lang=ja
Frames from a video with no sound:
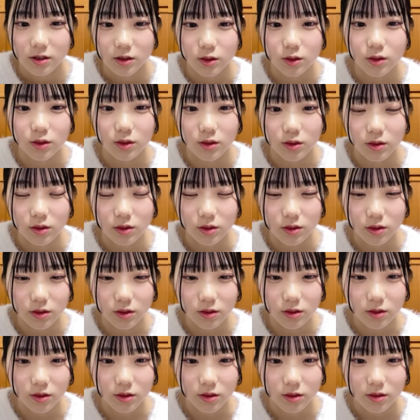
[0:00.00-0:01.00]
そうそう
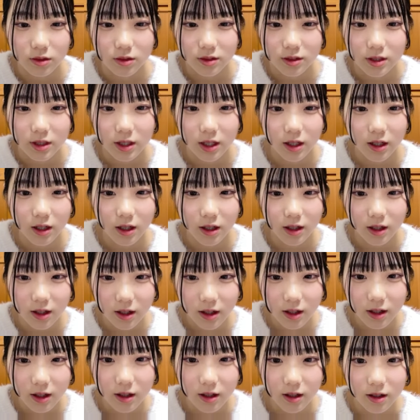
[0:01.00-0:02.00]
そうだか
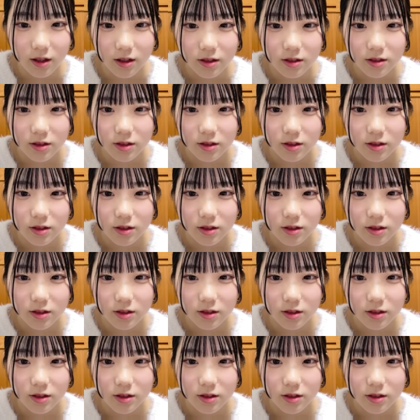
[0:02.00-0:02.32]
ら